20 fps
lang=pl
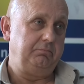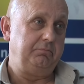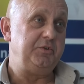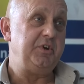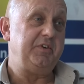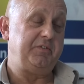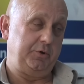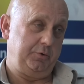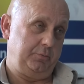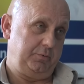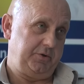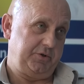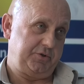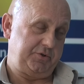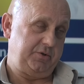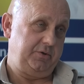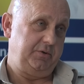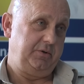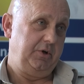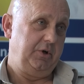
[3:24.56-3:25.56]
Nie wiadomo
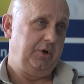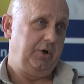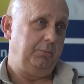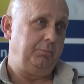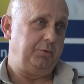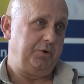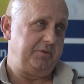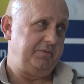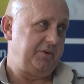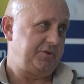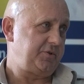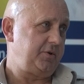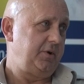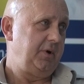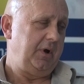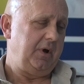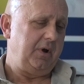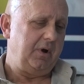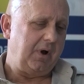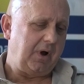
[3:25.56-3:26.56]
jeszcze, ponieważ
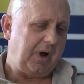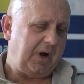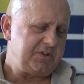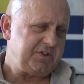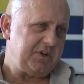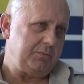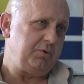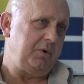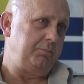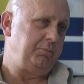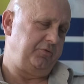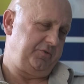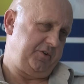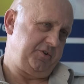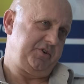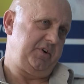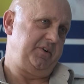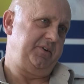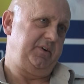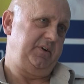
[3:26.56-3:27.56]
akcja była
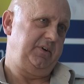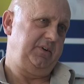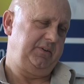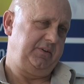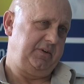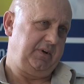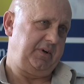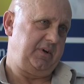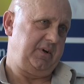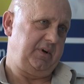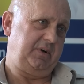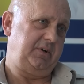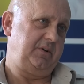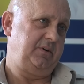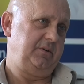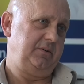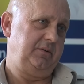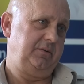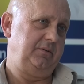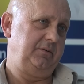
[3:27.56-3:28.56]
powtarzalna, tak jak
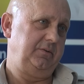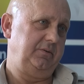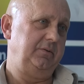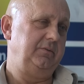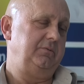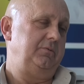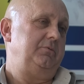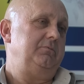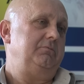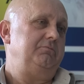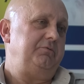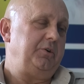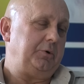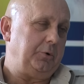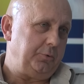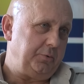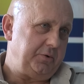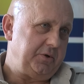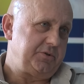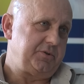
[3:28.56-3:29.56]

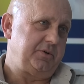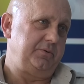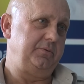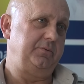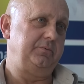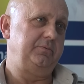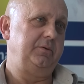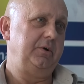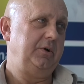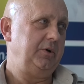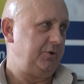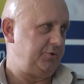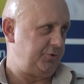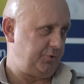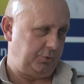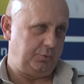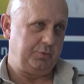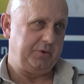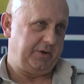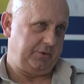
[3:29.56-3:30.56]
wykonuje się ją z
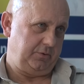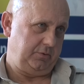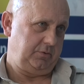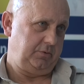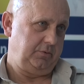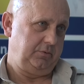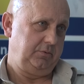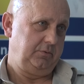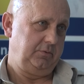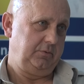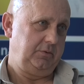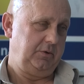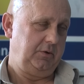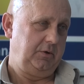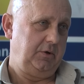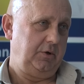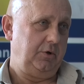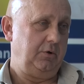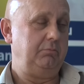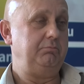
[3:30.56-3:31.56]
roku na rok
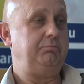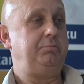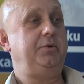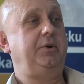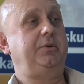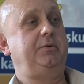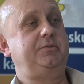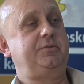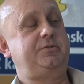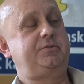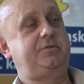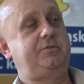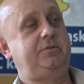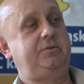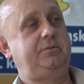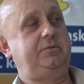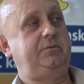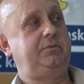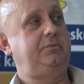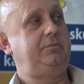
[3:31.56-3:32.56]
biorąc
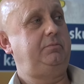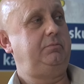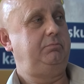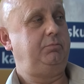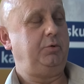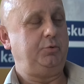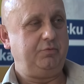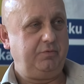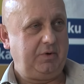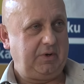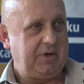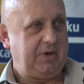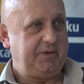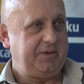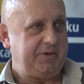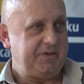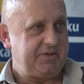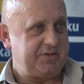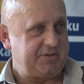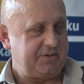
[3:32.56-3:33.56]
y, pod uwagę
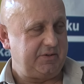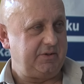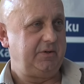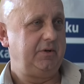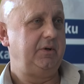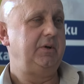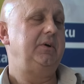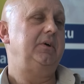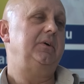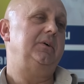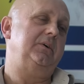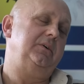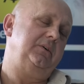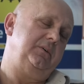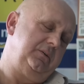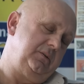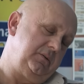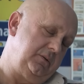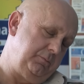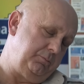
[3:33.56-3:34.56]
analizy
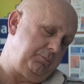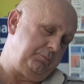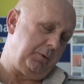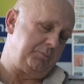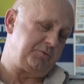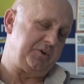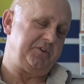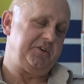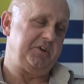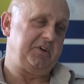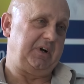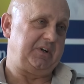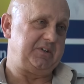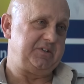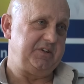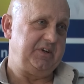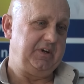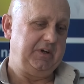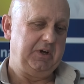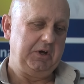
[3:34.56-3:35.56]
poprzednich
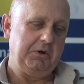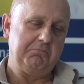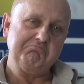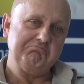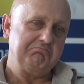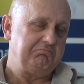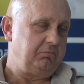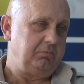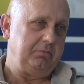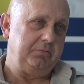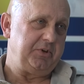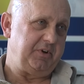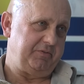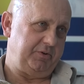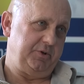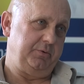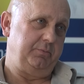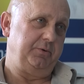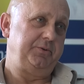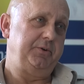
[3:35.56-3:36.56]
akcji, nie
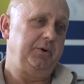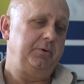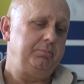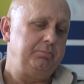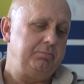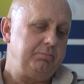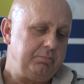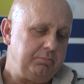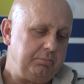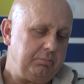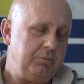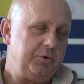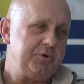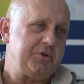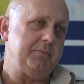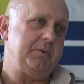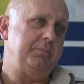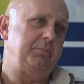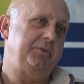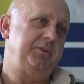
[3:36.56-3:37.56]
wiadomo. To
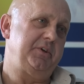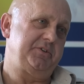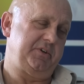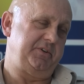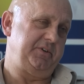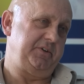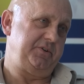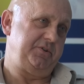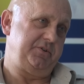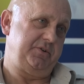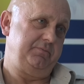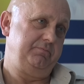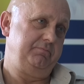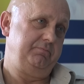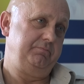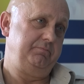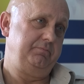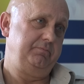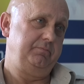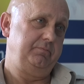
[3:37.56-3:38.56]
musimy poddać analizie
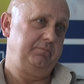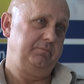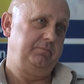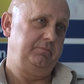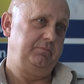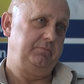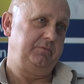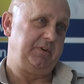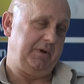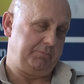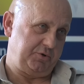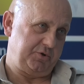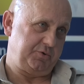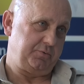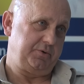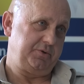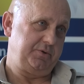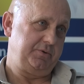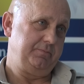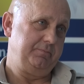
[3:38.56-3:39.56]
na
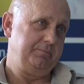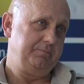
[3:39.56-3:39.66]
przyszłość.